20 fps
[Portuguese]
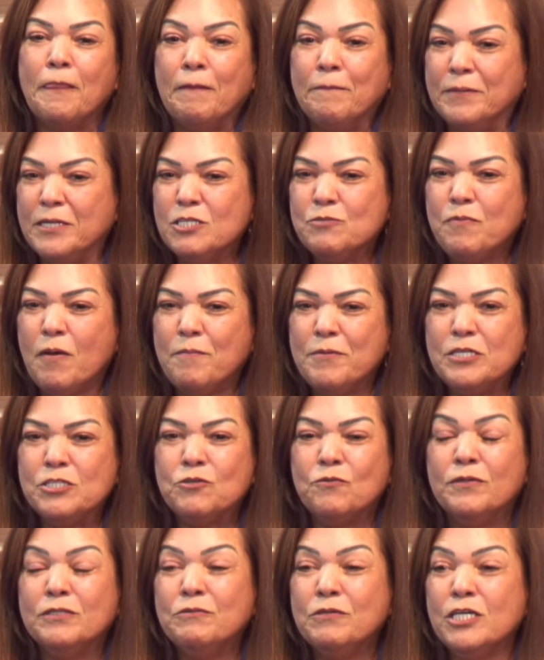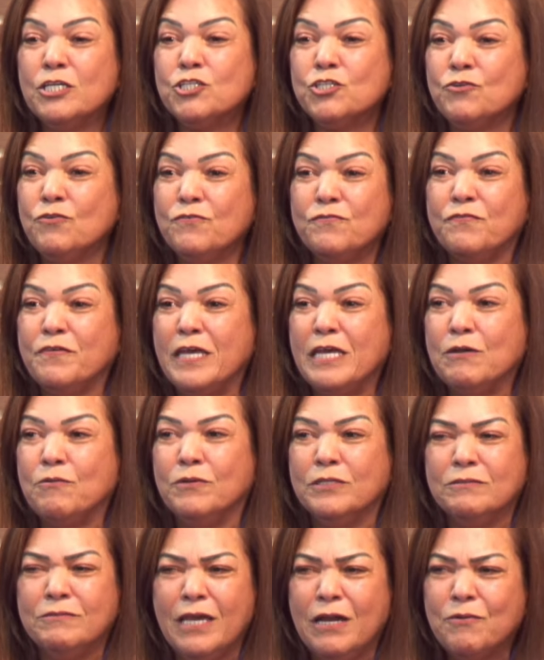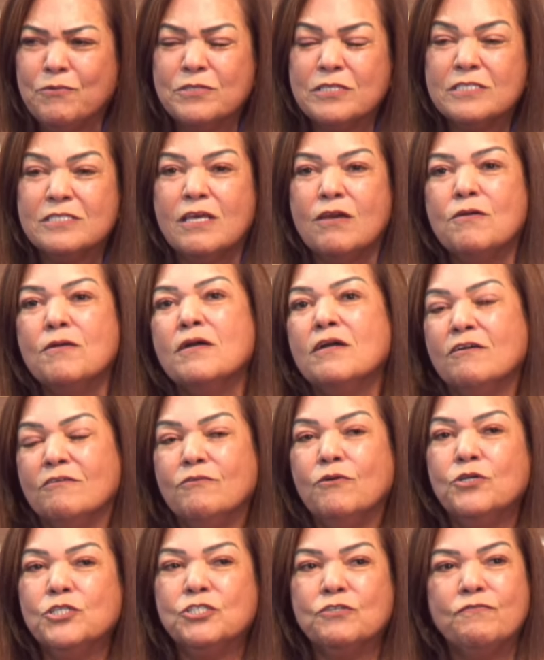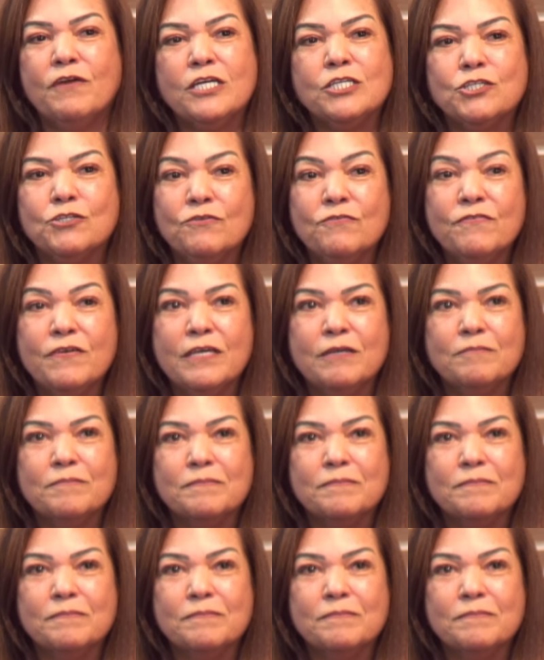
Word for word: principalmente quando ia chover, quando ia acontecer, hoje vai chover.